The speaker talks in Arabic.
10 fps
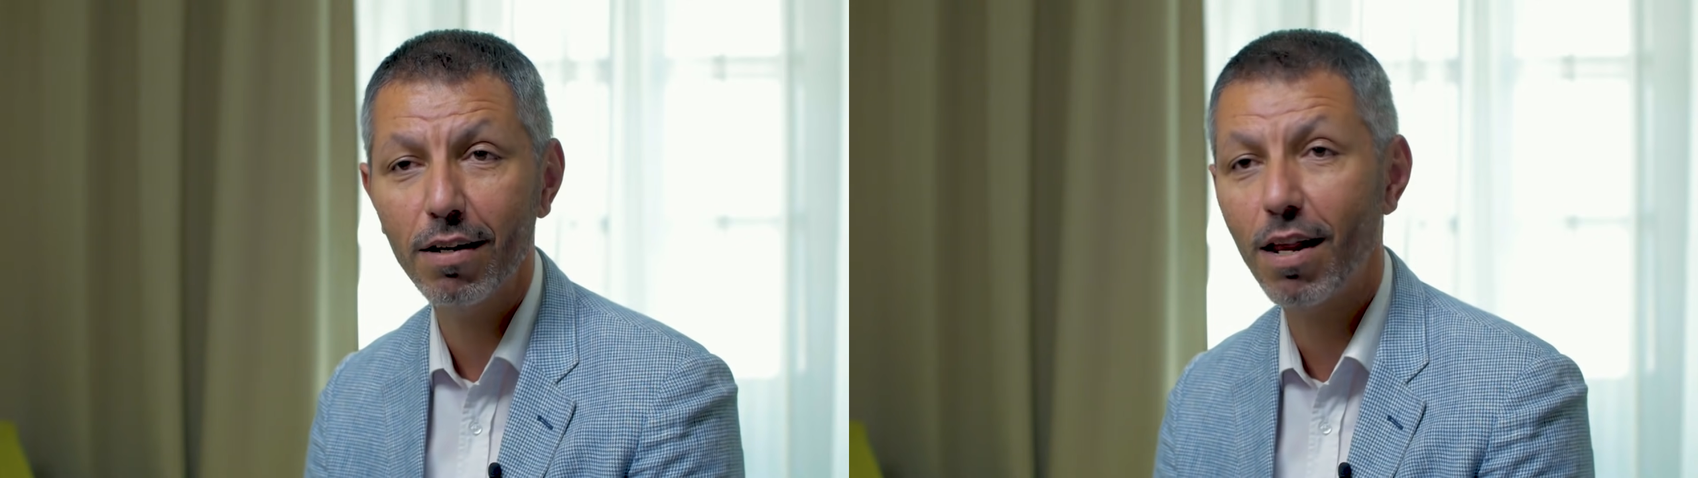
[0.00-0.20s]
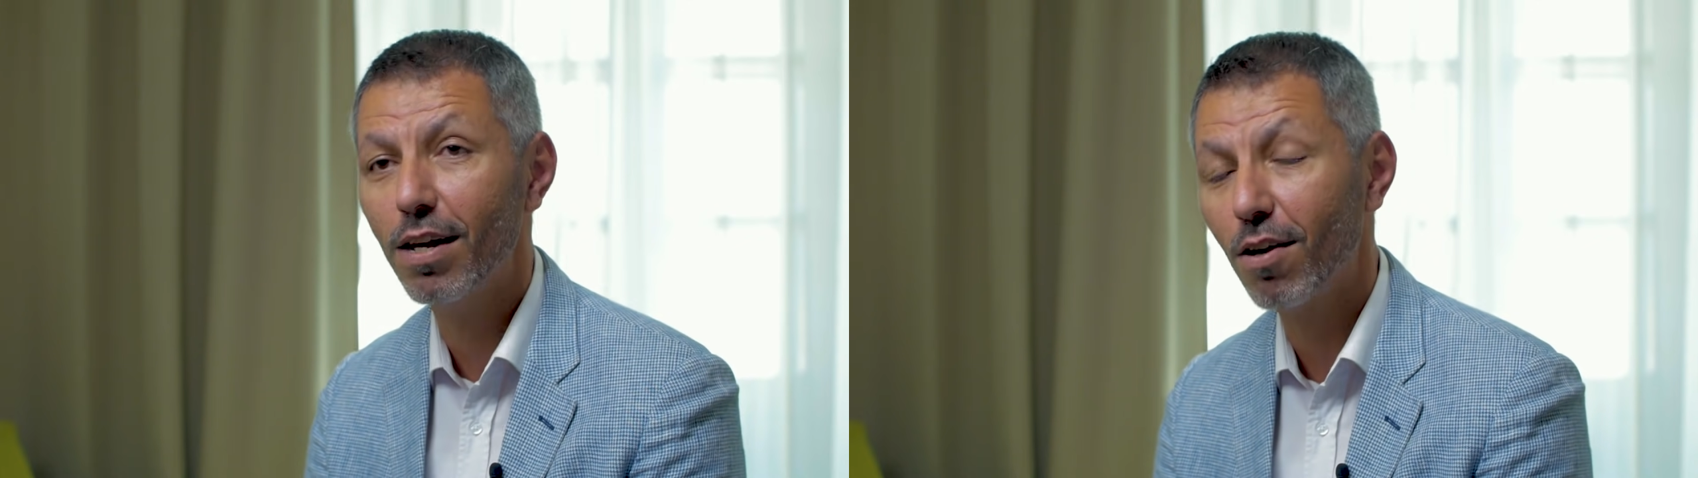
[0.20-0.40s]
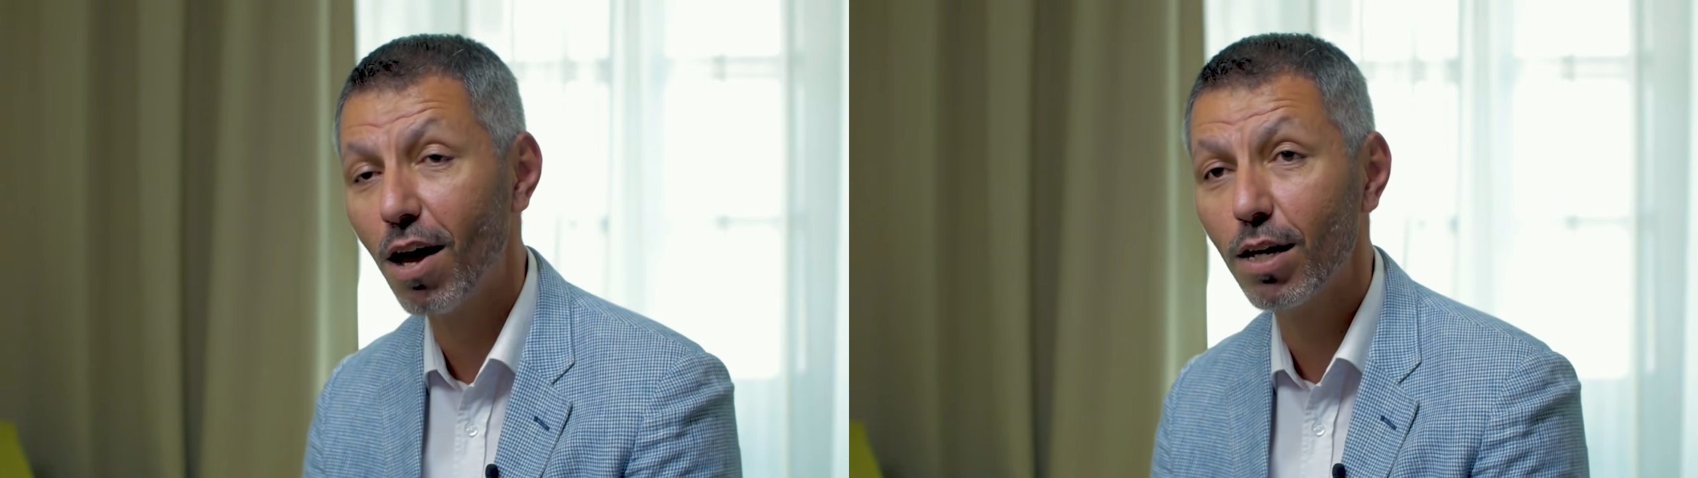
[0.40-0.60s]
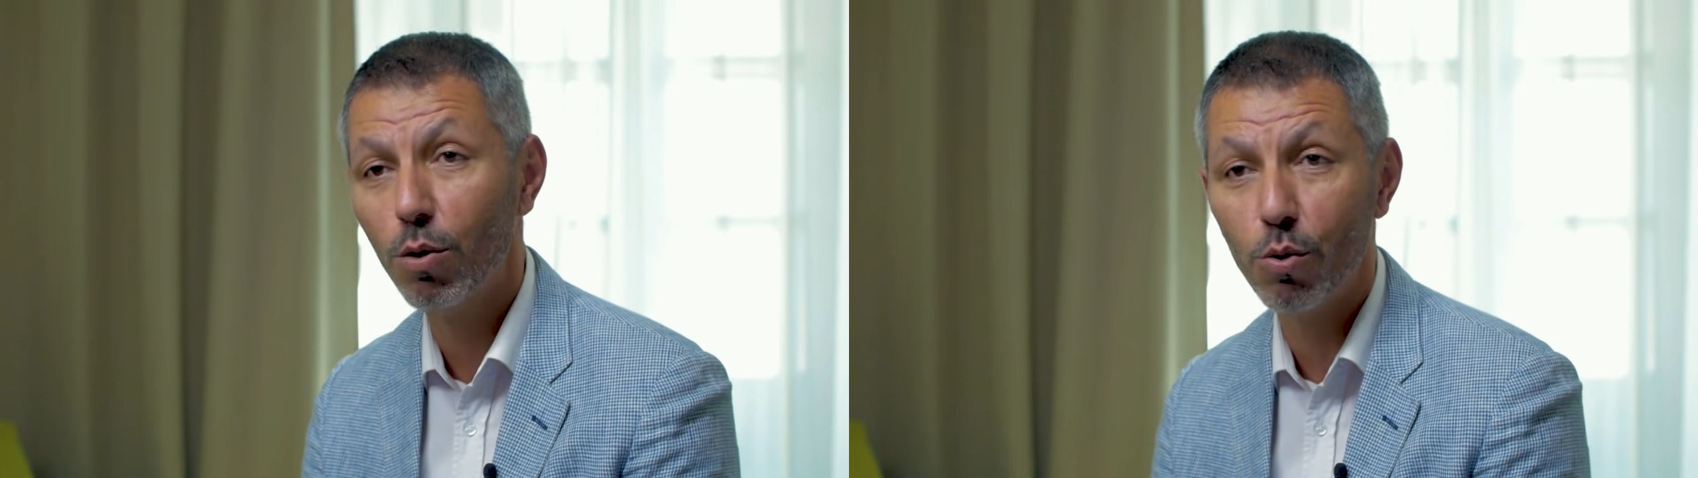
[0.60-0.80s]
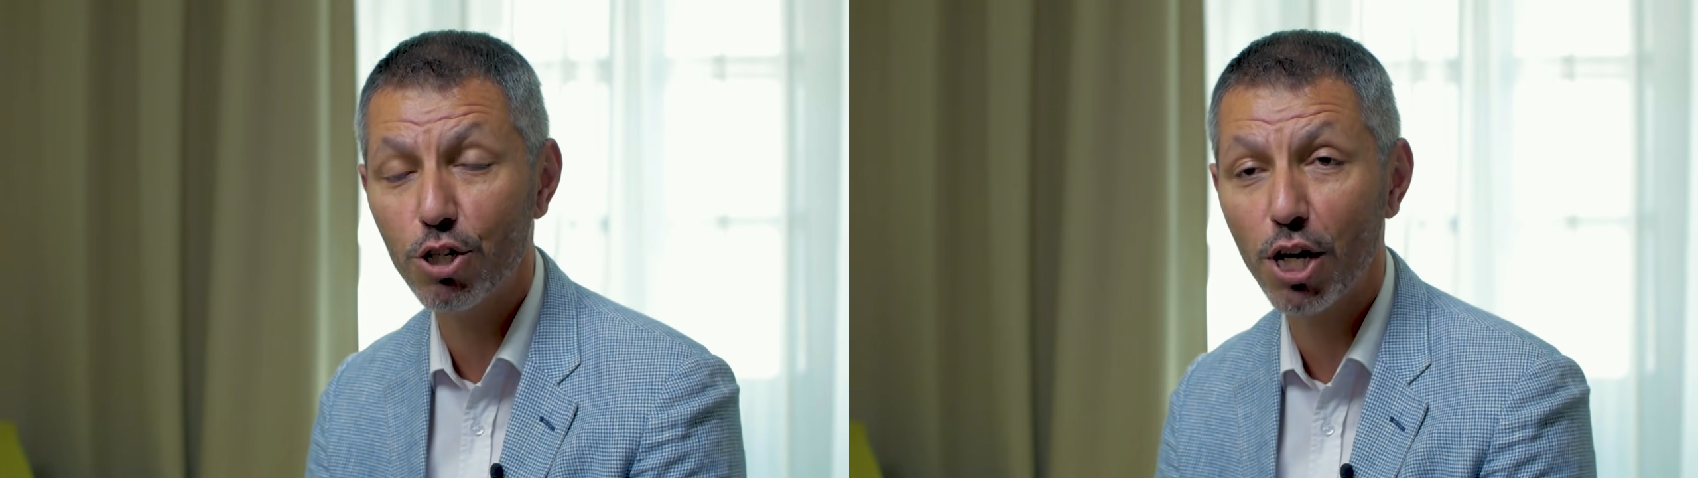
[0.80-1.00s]
للي
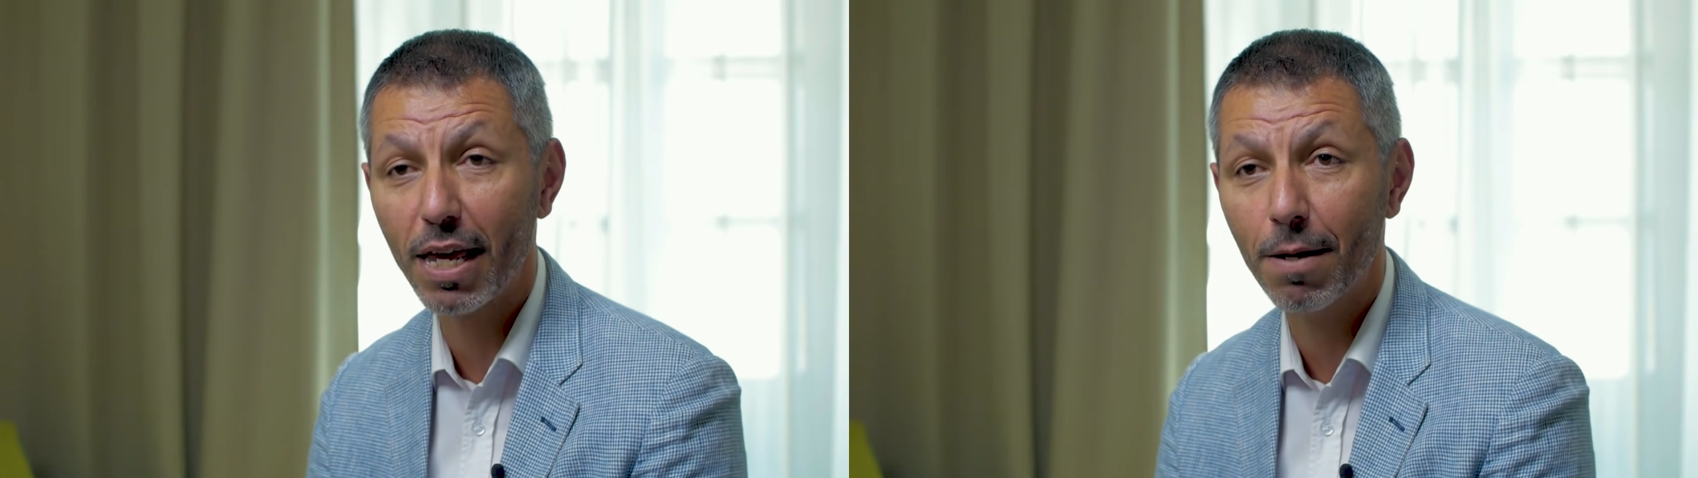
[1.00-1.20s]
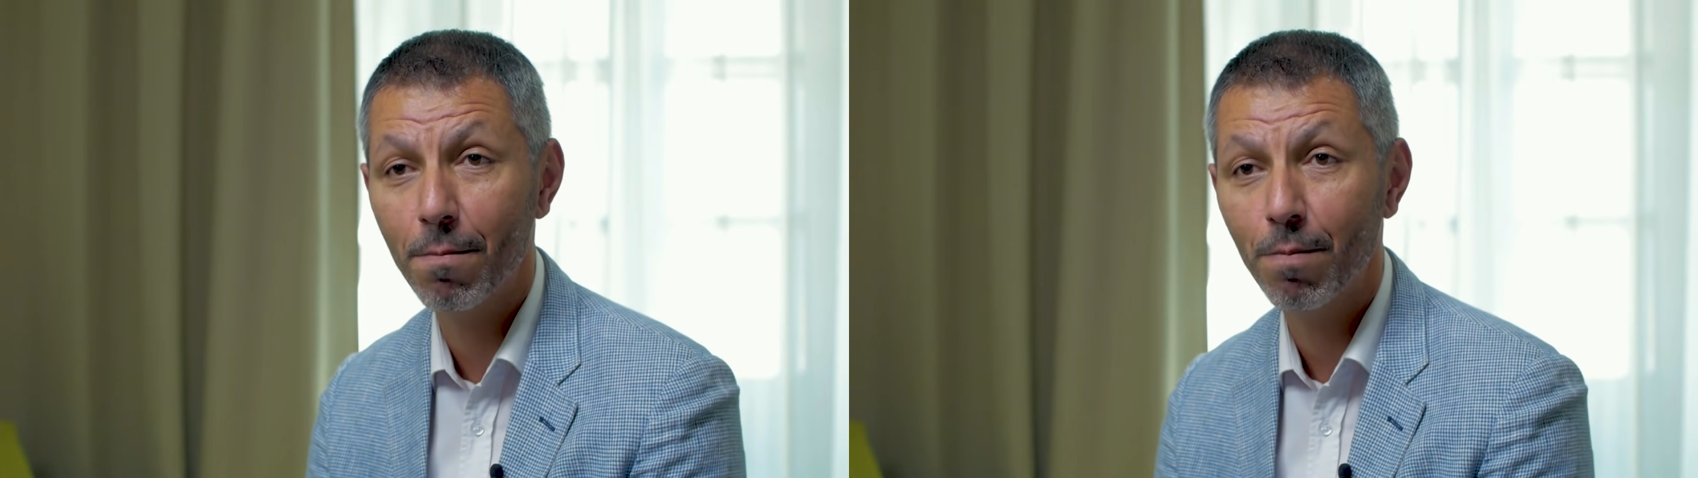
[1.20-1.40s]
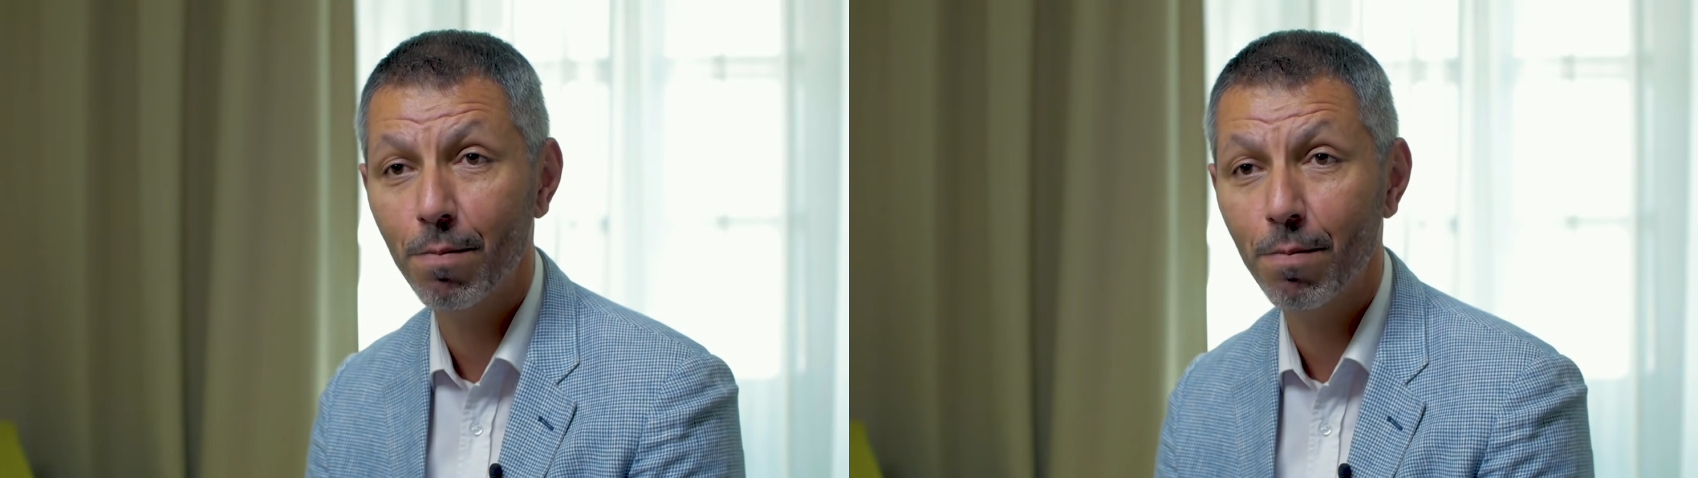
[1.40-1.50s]
رايح واللي جاي